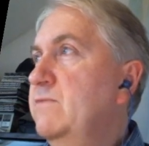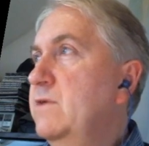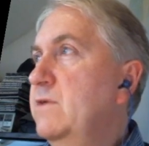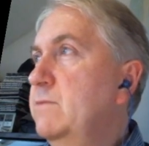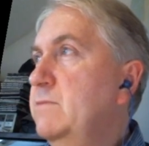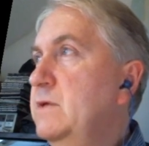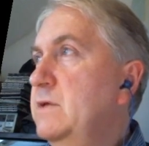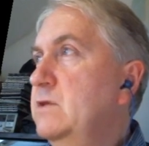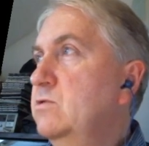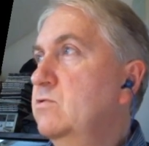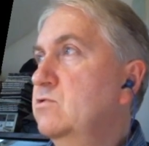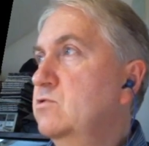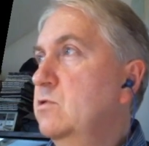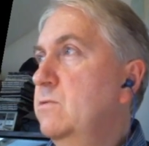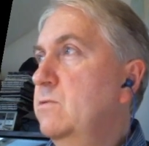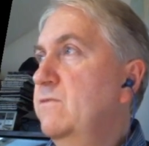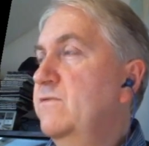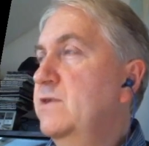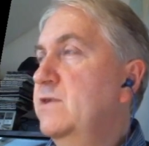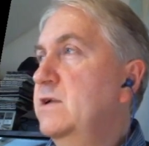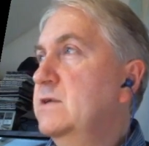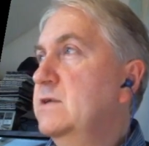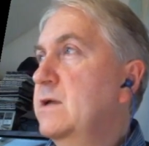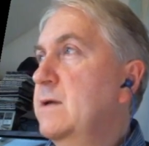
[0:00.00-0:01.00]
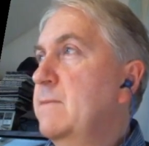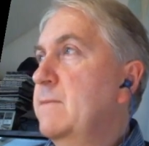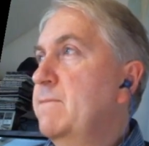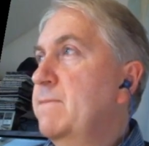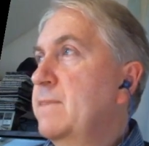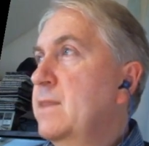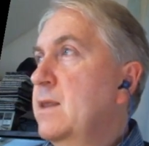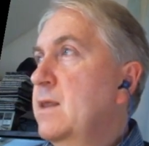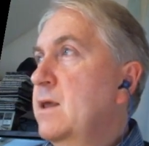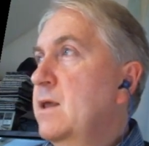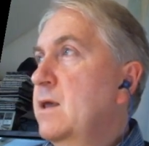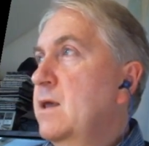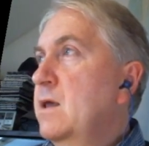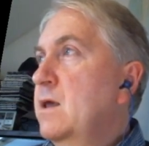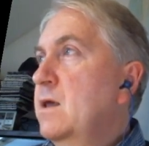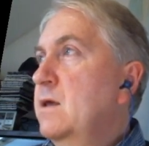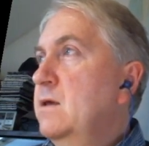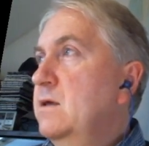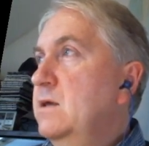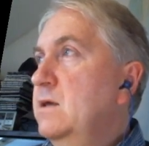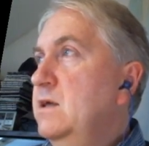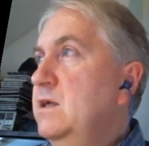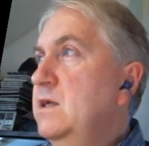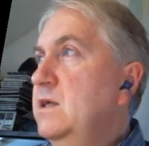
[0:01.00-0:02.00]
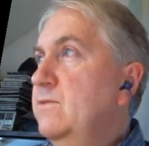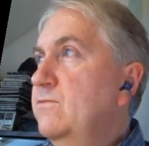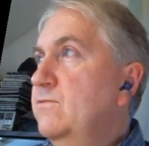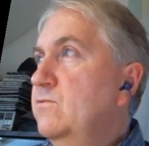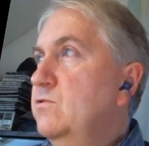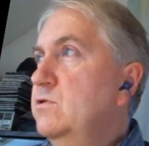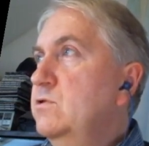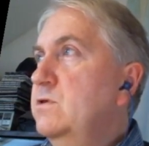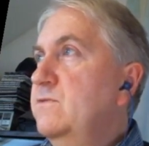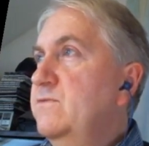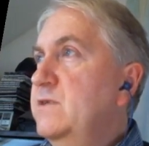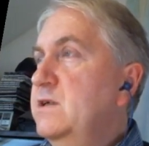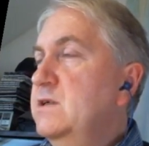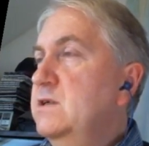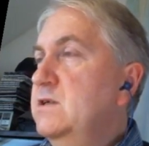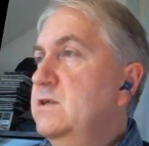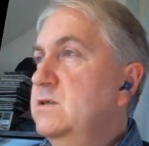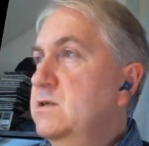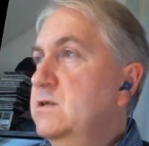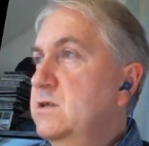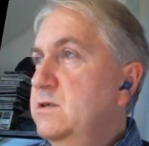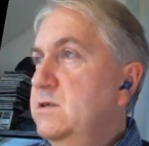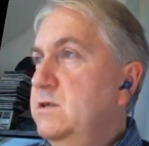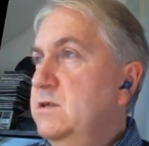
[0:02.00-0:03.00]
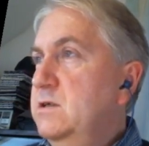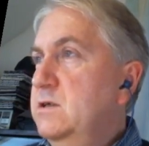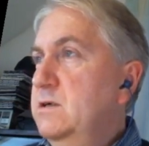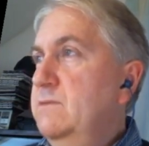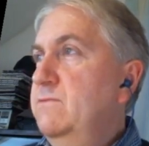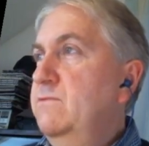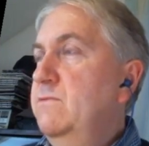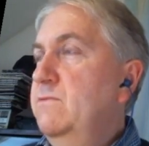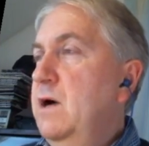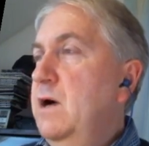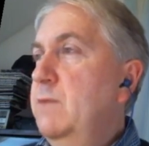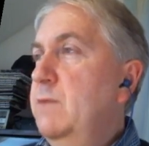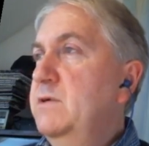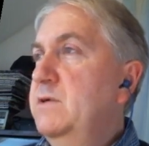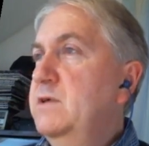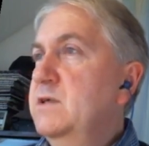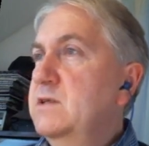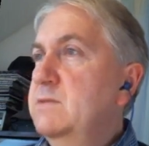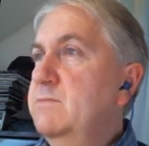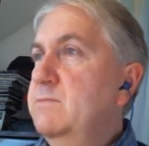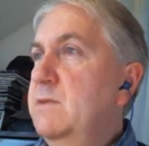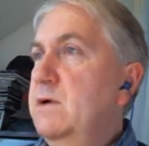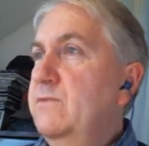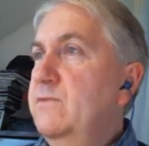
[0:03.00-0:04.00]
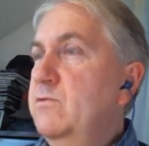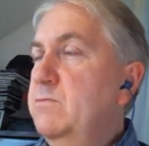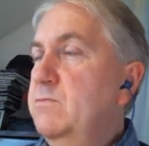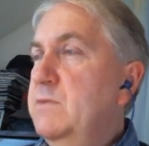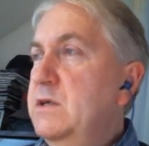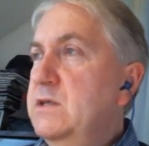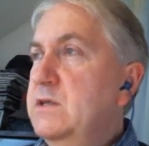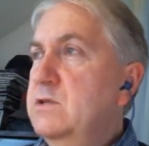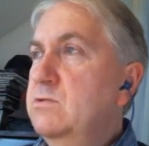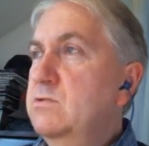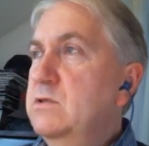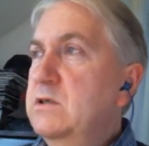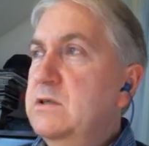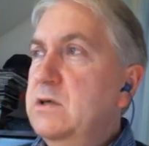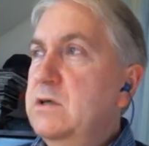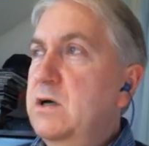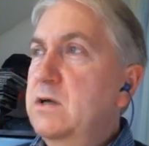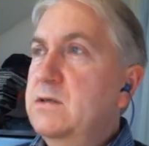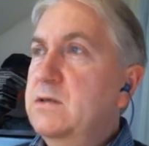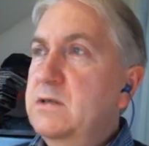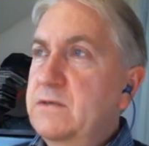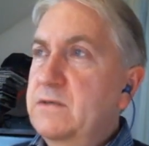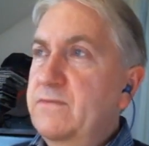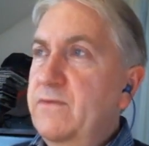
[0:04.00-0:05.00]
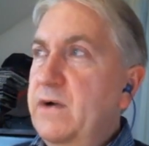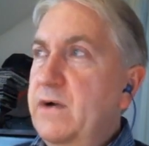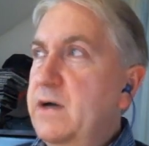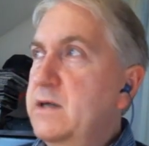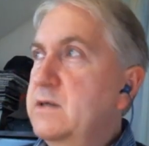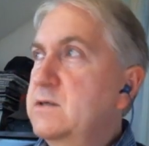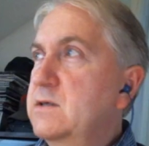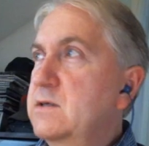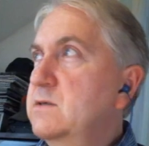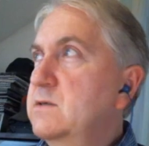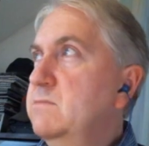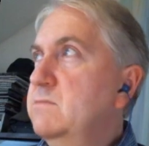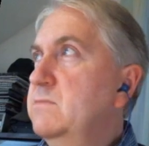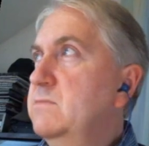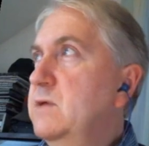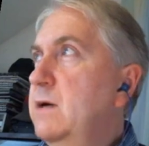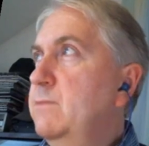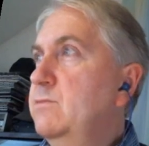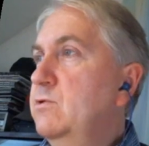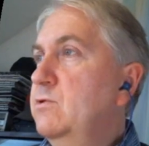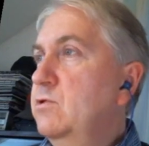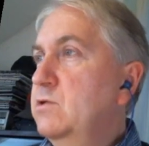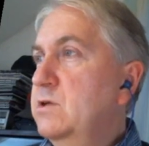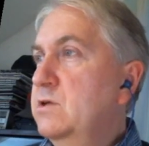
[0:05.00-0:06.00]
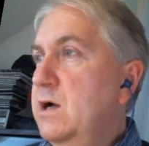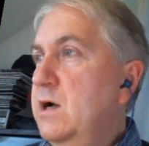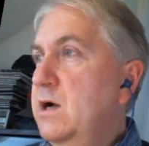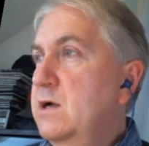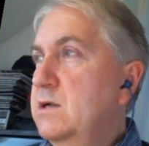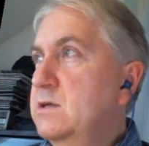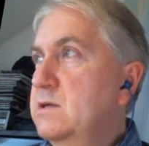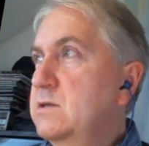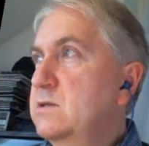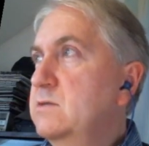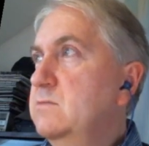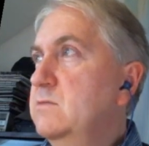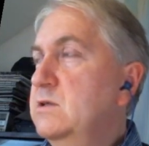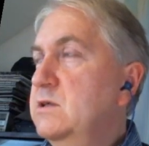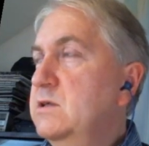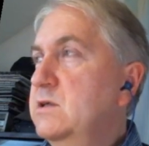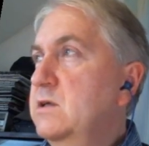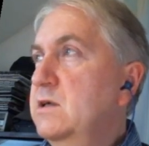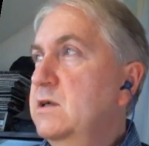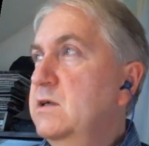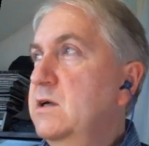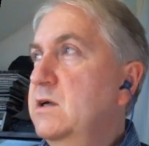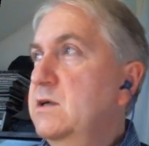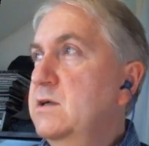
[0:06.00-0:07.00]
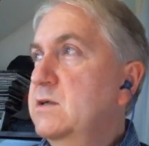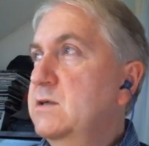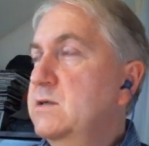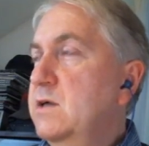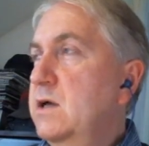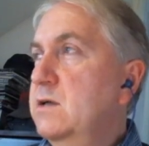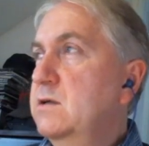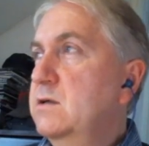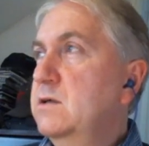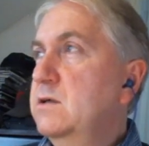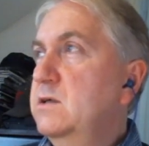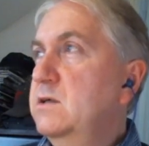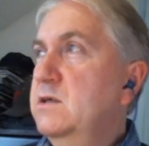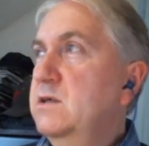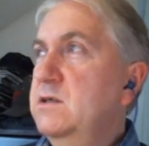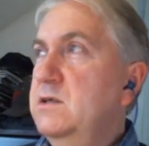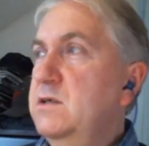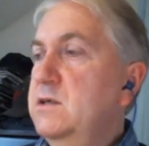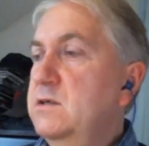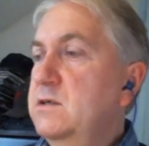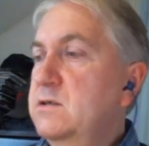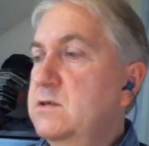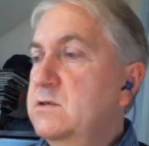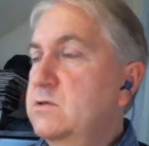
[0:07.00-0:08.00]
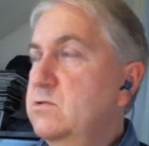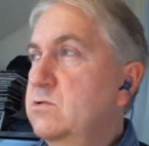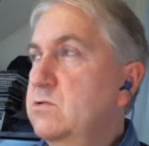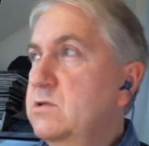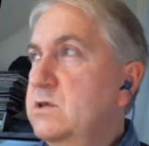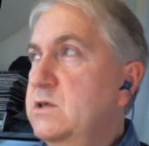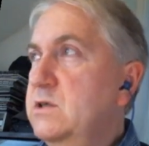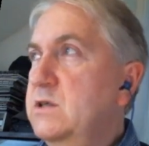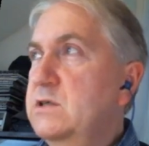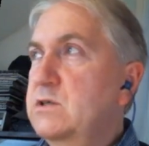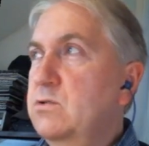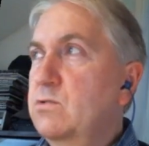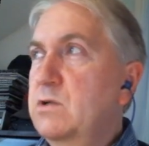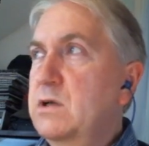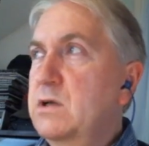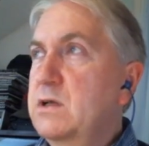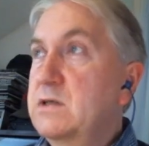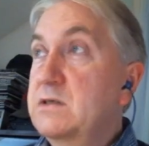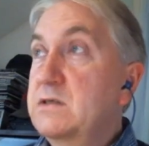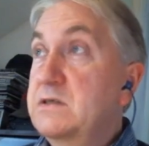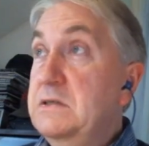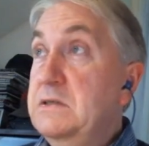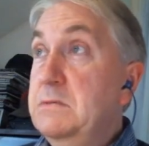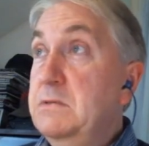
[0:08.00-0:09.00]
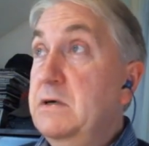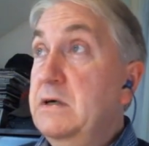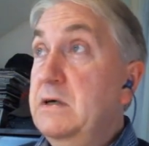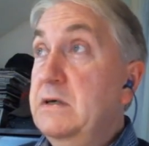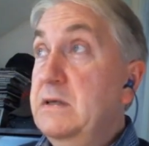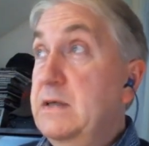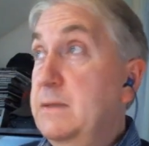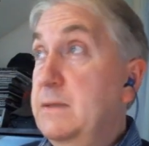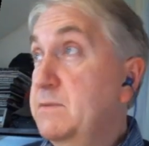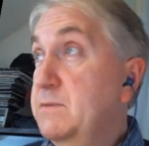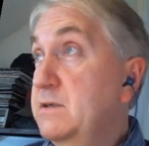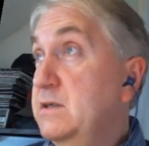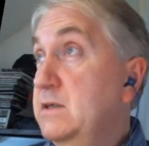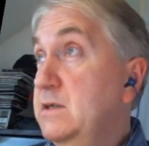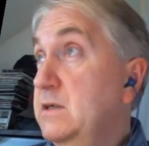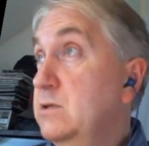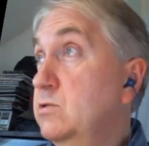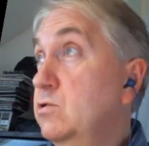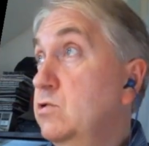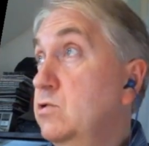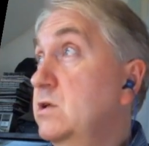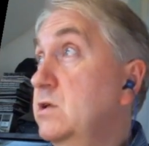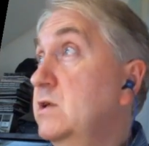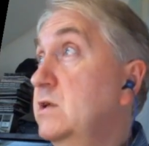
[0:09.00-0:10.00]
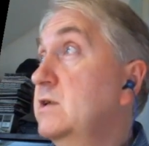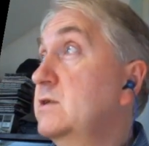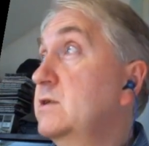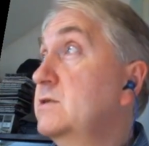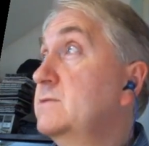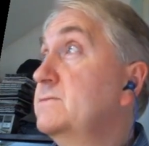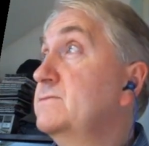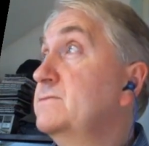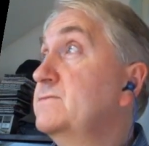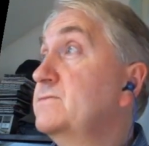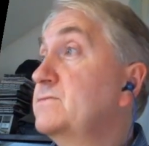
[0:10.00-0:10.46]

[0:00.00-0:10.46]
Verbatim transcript: Vermietungsumfeld. Ich würde wählen das hier. Habe ich jetzt mal für mich so gedacht. Das Weiß ist am neutralsten. Ich kriege ja das andere hier nicht. Das Türkis oder das Silber gibt es hier noch nicht.